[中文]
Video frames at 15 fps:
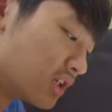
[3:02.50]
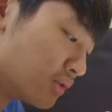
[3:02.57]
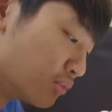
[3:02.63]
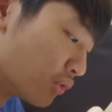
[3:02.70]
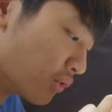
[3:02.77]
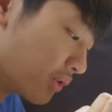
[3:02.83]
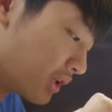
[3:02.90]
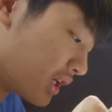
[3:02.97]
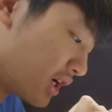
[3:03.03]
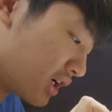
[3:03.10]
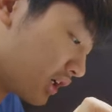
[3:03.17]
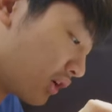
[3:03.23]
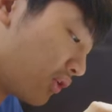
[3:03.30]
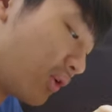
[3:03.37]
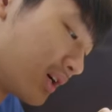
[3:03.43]
一模一样
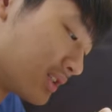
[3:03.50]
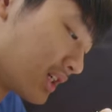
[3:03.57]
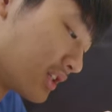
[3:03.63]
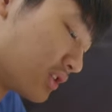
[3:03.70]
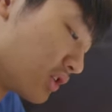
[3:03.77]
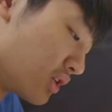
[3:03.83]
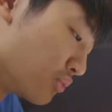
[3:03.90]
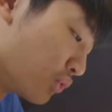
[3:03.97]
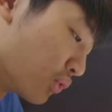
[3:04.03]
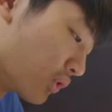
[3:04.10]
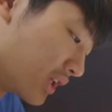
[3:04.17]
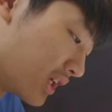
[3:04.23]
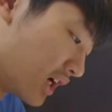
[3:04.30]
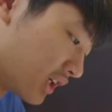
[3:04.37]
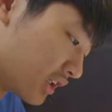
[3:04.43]
的，画起来是一模
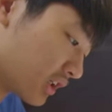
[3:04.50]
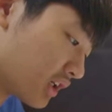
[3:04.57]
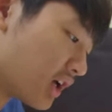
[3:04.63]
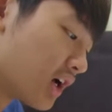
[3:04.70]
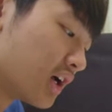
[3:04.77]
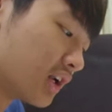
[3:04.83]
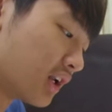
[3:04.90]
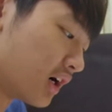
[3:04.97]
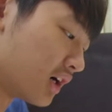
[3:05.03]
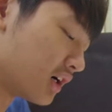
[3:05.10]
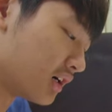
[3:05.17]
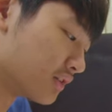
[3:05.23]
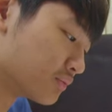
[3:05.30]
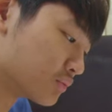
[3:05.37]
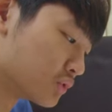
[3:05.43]
一样的，
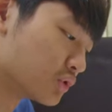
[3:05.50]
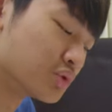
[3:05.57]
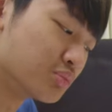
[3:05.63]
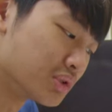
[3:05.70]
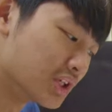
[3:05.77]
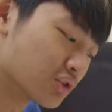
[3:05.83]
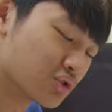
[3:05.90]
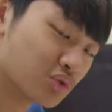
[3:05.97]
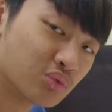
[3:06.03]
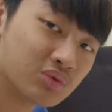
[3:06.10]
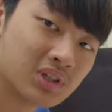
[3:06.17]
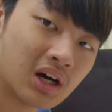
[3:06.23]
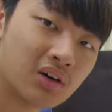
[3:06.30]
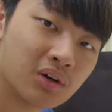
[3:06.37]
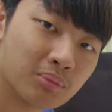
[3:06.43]
那就是比较粗
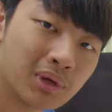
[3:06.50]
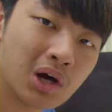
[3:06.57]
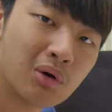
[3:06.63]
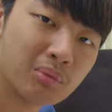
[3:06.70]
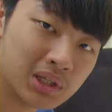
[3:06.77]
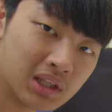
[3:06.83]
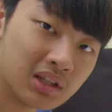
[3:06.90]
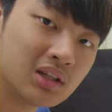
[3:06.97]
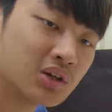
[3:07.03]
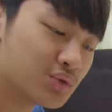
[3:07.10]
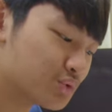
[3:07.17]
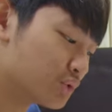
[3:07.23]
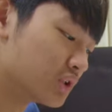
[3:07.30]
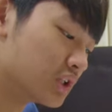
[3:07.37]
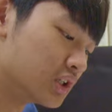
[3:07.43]
糙的表面，
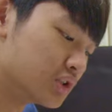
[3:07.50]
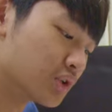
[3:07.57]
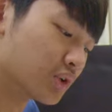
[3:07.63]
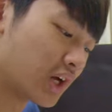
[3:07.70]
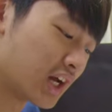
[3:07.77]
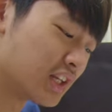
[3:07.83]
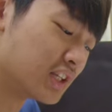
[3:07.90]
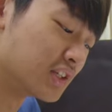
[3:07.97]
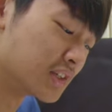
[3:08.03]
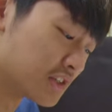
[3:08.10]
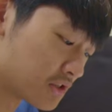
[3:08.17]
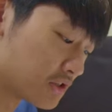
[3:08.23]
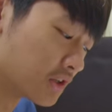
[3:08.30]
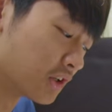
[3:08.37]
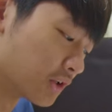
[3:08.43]
所以就看你
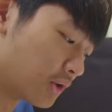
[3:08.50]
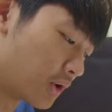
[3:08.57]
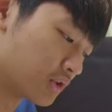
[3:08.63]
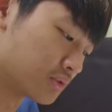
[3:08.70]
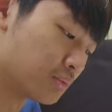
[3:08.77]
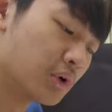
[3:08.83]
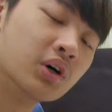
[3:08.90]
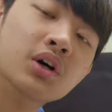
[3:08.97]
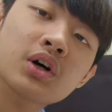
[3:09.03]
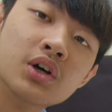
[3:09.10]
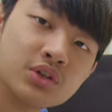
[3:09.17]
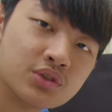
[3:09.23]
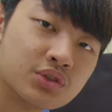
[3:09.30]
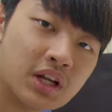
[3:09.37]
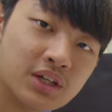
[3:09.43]
适合画什么
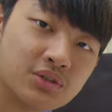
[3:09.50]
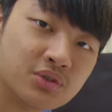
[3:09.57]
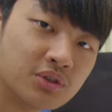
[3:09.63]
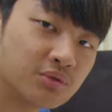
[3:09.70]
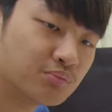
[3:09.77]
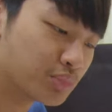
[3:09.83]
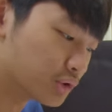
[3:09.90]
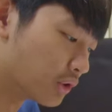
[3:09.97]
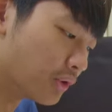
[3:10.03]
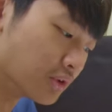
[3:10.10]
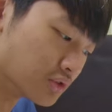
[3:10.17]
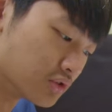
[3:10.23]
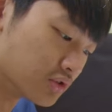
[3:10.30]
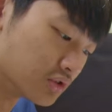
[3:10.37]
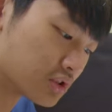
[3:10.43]
来选不同的
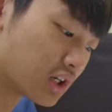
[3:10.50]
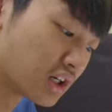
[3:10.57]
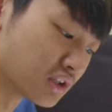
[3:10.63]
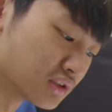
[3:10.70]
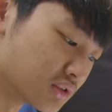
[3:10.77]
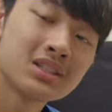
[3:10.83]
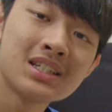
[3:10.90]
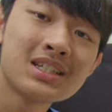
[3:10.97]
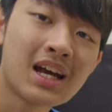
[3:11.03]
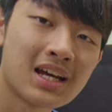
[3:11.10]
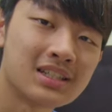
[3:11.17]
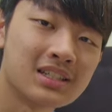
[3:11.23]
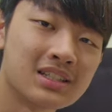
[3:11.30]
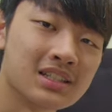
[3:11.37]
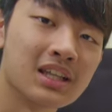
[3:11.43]
纸张。接下来
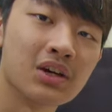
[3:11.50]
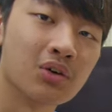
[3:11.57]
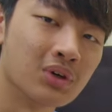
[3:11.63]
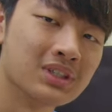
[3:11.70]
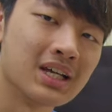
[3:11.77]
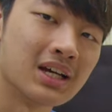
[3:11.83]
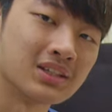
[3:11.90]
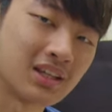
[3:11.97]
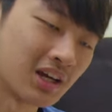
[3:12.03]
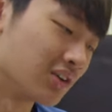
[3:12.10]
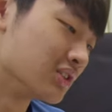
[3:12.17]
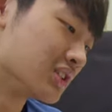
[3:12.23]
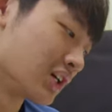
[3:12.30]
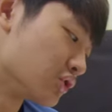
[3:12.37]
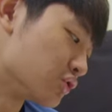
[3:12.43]
这几天我会再
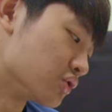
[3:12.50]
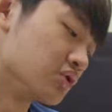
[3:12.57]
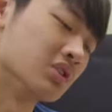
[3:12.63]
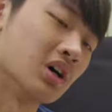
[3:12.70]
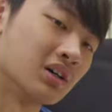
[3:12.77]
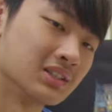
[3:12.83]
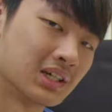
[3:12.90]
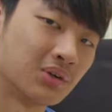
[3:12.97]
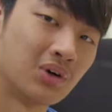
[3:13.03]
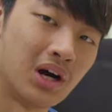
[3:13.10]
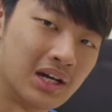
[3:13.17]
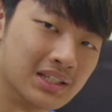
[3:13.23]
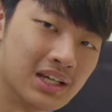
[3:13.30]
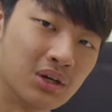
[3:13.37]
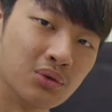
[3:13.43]
挑一张纸，然后再
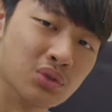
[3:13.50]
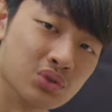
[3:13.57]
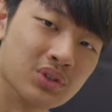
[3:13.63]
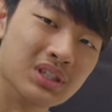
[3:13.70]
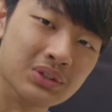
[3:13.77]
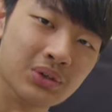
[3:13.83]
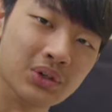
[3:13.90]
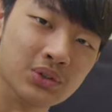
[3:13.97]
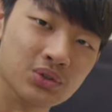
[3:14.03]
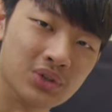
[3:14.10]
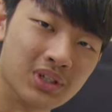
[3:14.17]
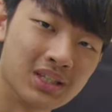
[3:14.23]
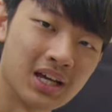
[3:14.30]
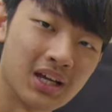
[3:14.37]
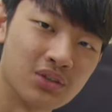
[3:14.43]
画一下我最喜欢的
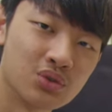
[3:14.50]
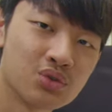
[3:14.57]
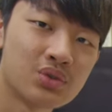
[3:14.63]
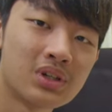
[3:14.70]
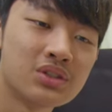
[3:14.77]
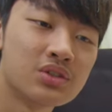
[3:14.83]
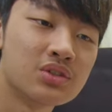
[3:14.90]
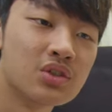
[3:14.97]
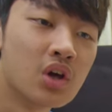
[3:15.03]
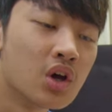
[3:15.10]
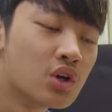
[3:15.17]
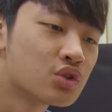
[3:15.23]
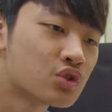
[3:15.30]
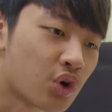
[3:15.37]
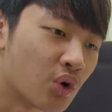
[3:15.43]
水彩，就算是
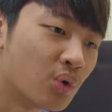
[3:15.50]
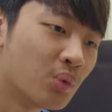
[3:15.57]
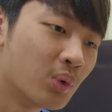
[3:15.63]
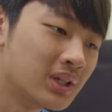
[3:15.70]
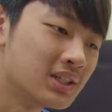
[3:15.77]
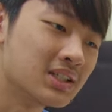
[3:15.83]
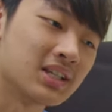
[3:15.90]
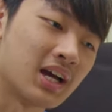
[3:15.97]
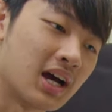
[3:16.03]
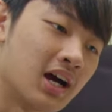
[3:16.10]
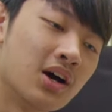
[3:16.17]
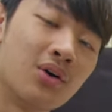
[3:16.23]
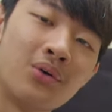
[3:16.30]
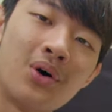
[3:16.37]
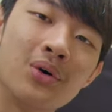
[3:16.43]
重温一下
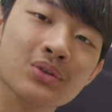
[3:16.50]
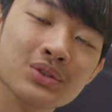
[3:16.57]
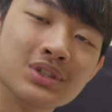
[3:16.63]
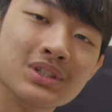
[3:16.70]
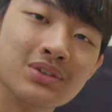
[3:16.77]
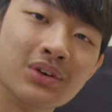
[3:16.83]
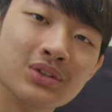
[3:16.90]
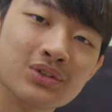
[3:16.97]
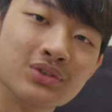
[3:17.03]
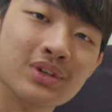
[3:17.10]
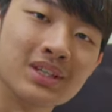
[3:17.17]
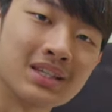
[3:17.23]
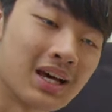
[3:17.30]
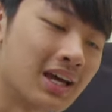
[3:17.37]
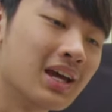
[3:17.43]
画我最喜欢的
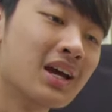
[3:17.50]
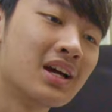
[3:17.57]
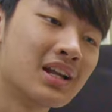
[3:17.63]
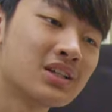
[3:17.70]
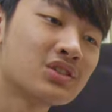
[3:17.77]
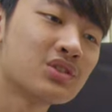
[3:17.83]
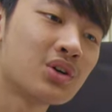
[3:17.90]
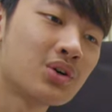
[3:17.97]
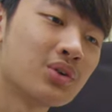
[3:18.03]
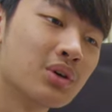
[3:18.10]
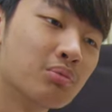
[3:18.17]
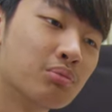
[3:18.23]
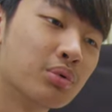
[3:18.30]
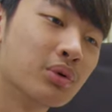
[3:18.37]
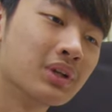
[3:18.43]
水彩。那之后也
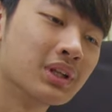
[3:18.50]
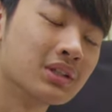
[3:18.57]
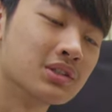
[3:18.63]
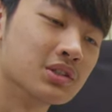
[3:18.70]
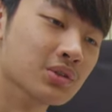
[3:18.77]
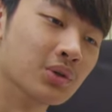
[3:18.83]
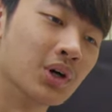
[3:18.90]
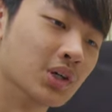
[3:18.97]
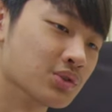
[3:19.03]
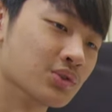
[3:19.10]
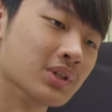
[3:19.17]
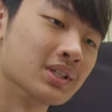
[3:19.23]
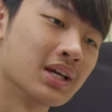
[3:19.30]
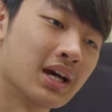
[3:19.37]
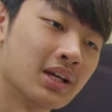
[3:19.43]
不一定只画
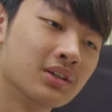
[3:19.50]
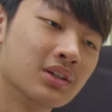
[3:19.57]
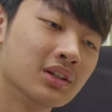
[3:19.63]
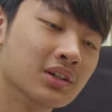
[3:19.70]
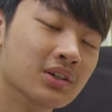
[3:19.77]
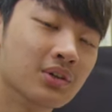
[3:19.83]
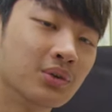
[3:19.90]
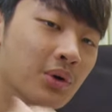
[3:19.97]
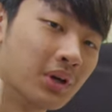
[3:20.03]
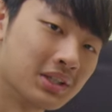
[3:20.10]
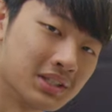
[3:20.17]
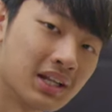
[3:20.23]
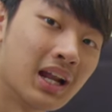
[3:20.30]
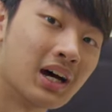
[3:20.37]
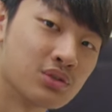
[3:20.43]
水彩，可能会。
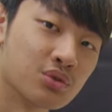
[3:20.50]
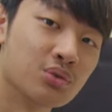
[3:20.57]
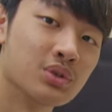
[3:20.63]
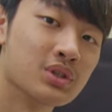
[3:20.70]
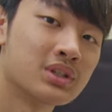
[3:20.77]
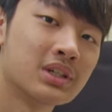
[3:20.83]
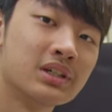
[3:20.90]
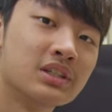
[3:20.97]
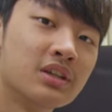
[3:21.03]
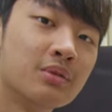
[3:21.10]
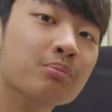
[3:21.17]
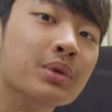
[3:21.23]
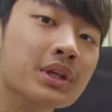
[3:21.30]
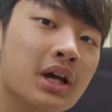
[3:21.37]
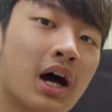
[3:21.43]
再拿出我的色
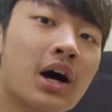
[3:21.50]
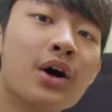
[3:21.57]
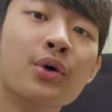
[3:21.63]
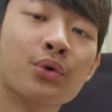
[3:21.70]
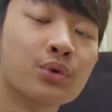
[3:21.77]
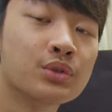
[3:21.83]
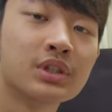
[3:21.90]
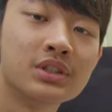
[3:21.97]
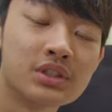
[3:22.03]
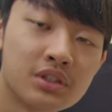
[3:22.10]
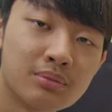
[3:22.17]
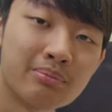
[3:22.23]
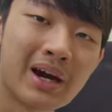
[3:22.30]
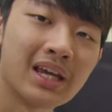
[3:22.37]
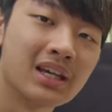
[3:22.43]
铅笔啊，或甚至
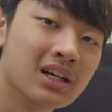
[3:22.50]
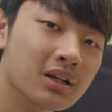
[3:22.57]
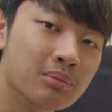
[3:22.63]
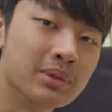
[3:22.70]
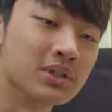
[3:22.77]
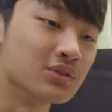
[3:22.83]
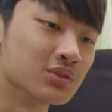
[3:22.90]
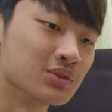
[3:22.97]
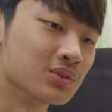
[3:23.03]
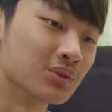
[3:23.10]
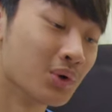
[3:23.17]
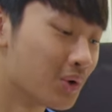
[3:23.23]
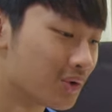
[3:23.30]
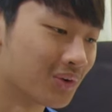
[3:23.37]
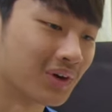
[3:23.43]
是麦克笔，就是
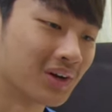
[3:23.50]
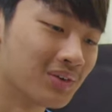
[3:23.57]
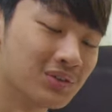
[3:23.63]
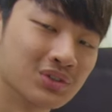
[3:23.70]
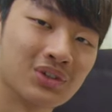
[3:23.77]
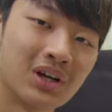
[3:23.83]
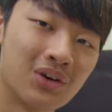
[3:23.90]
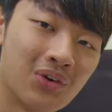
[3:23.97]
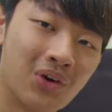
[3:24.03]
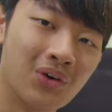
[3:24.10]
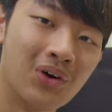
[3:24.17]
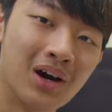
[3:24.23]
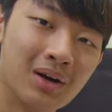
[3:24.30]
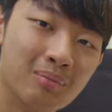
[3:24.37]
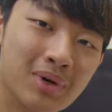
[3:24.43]
我根本就在乱
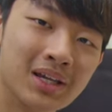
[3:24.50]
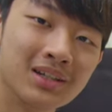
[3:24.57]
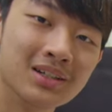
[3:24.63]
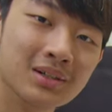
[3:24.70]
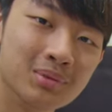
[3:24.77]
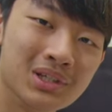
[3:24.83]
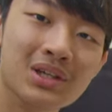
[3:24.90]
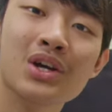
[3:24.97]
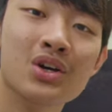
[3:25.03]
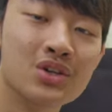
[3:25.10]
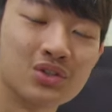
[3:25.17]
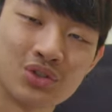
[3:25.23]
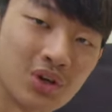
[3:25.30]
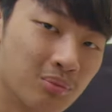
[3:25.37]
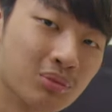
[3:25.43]
画麦克笔，
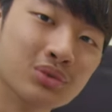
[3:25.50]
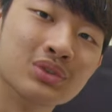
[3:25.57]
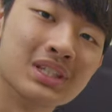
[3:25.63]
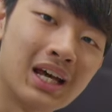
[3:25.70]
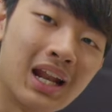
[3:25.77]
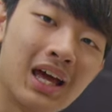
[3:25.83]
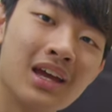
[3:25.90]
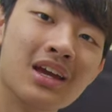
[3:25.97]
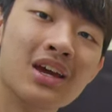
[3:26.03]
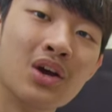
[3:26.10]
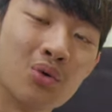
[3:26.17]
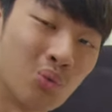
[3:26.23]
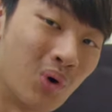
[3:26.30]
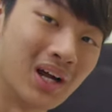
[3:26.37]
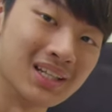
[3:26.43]
全部再来
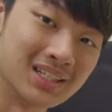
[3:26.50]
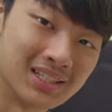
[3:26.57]
玩一